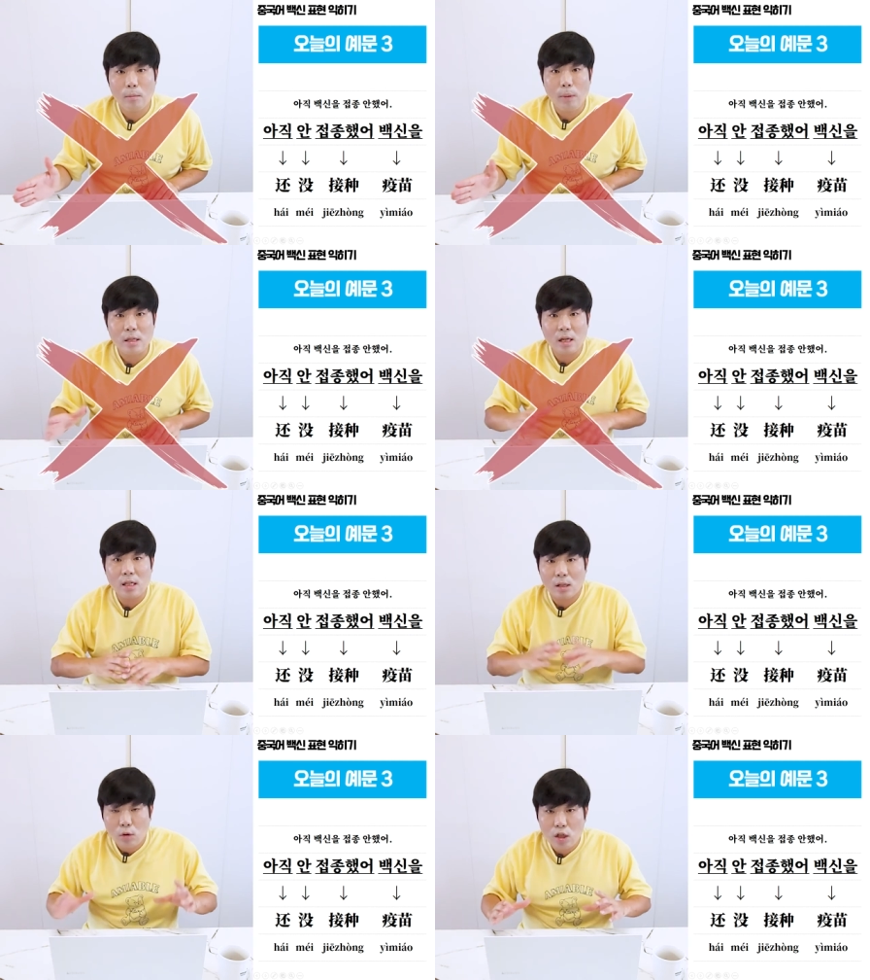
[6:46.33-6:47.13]

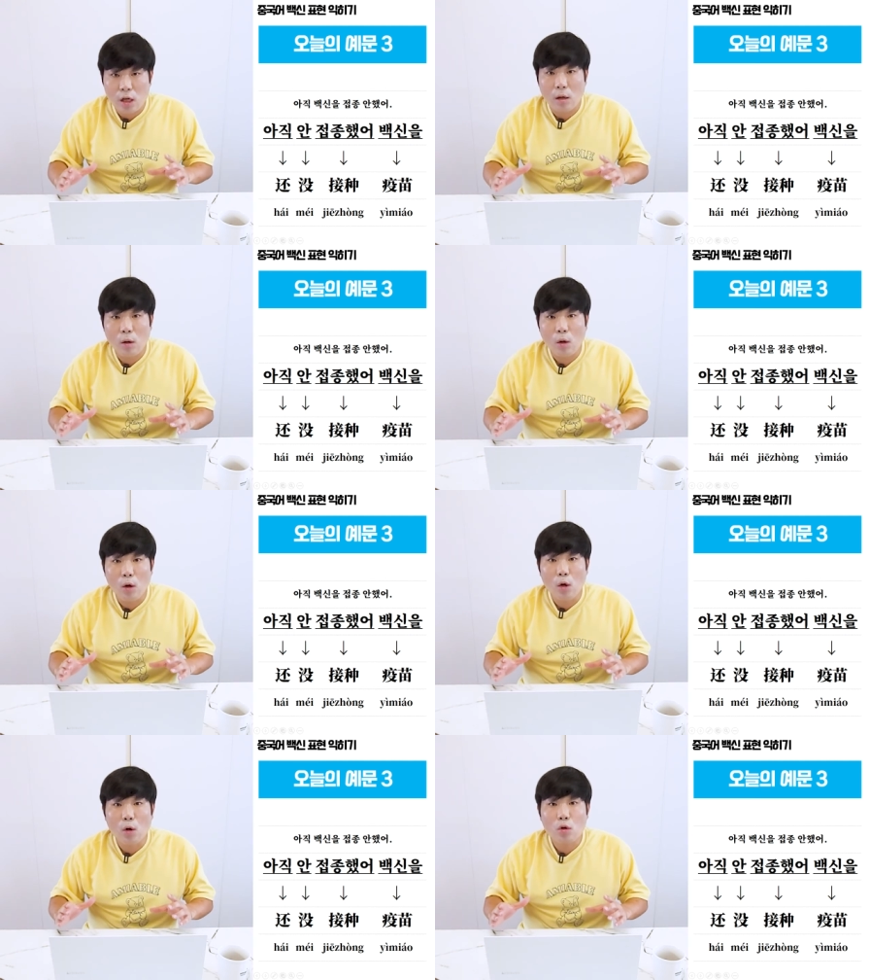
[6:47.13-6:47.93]
발생하지 않은 거지
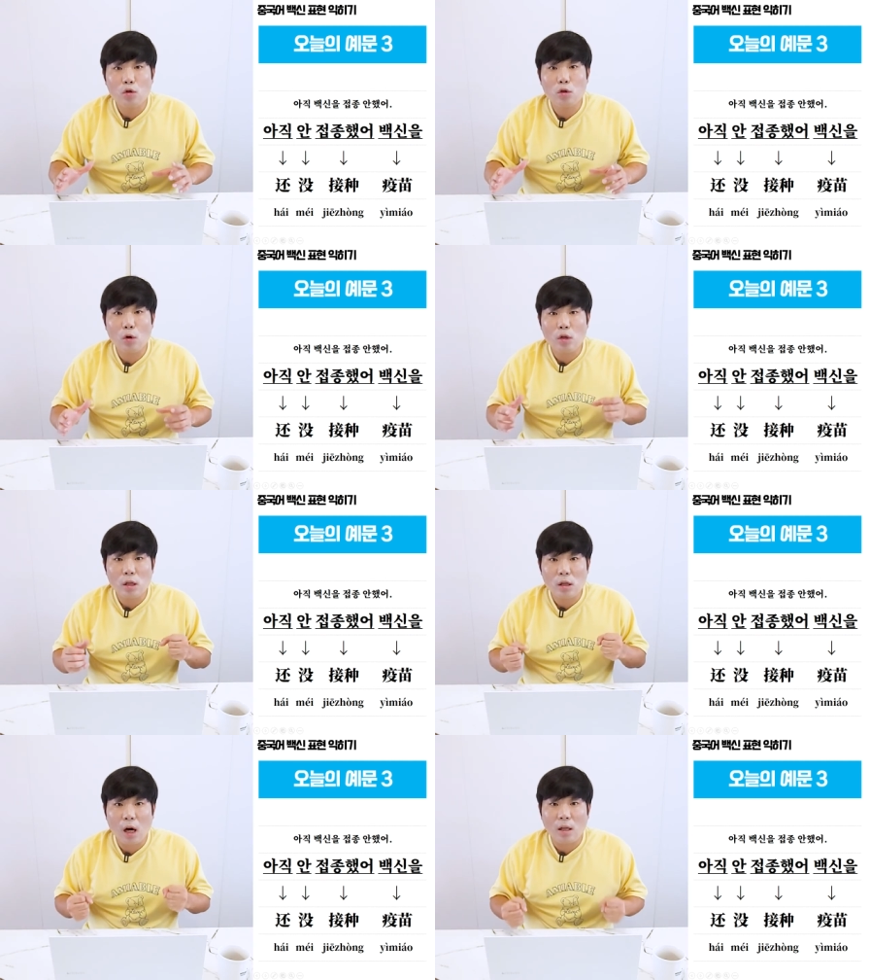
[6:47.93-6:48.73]

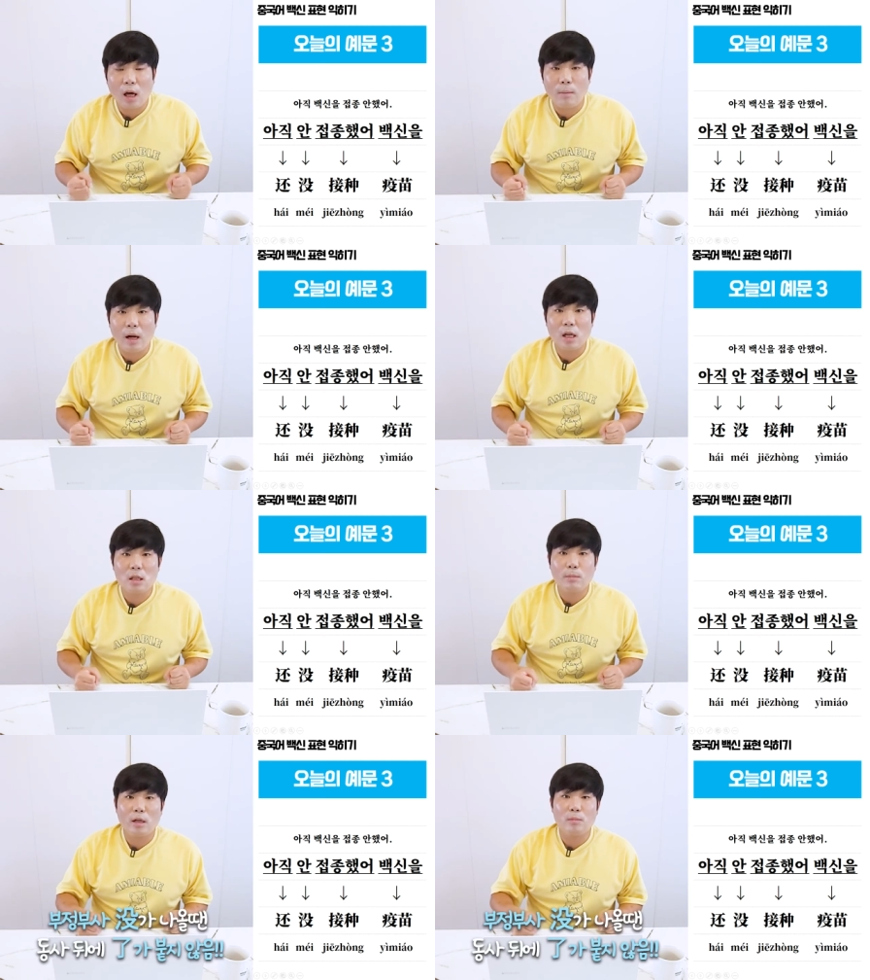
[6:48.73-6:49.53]
그러니까 내가
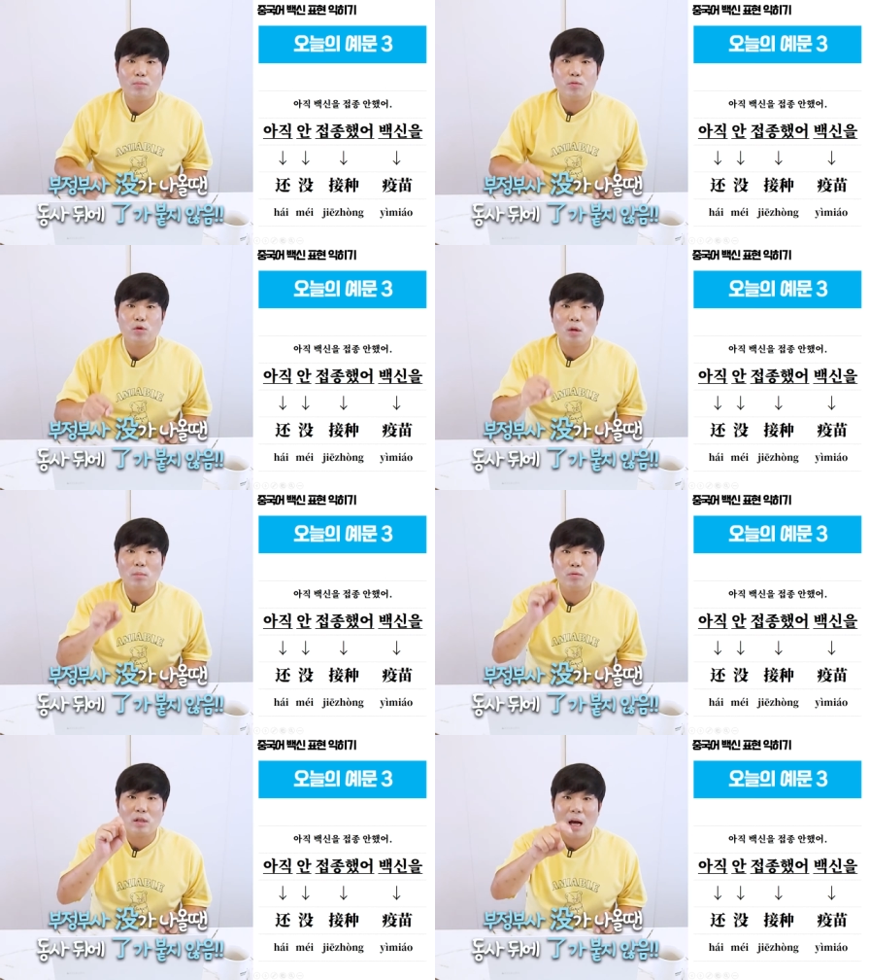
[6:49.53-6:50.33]
말했지만
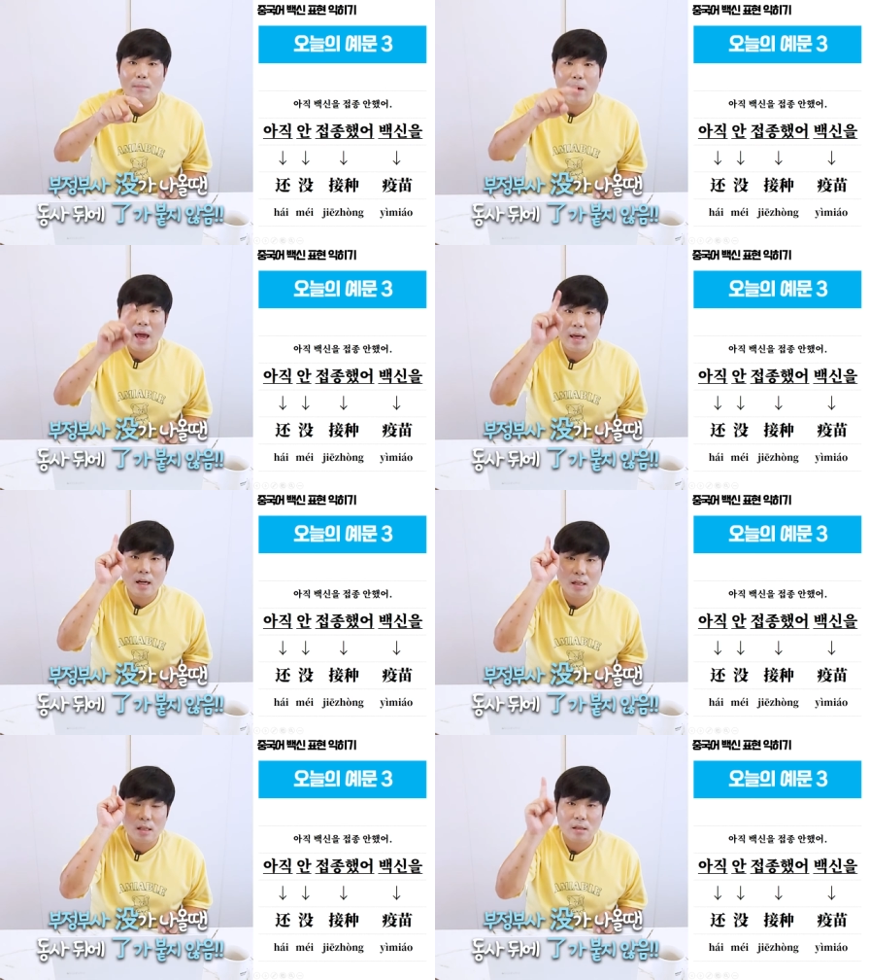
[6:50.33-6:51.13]
부정부사
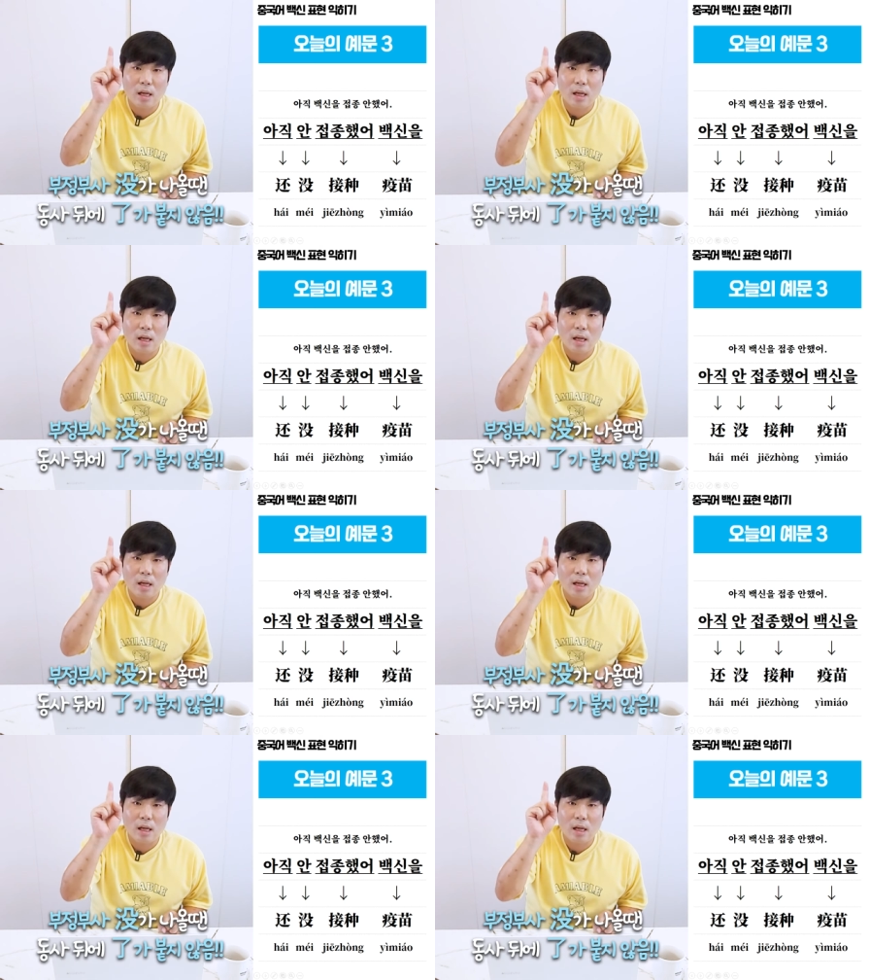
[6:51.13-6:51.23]
메이가 있을